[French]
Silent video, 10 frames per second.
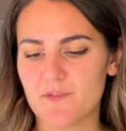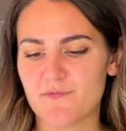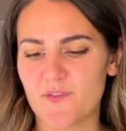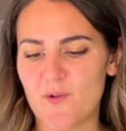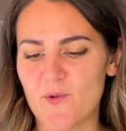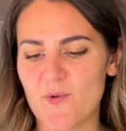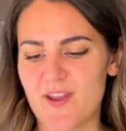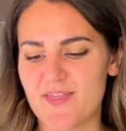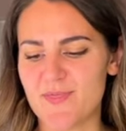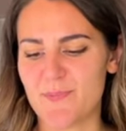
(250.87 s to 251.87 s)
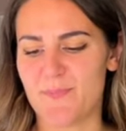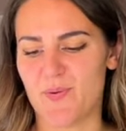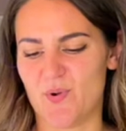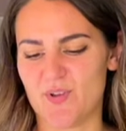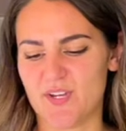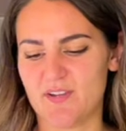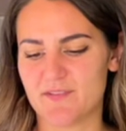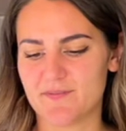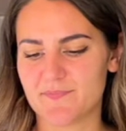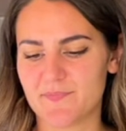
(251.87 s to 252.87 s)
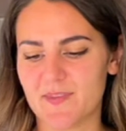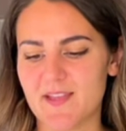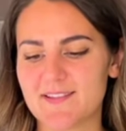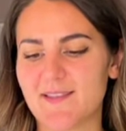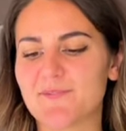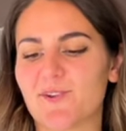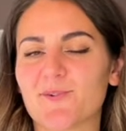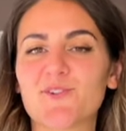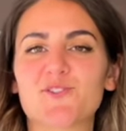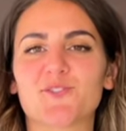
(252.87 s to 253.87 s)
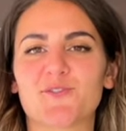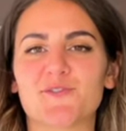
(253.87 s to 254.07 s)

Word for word: floor and the party. T'as vu, tu te rends je,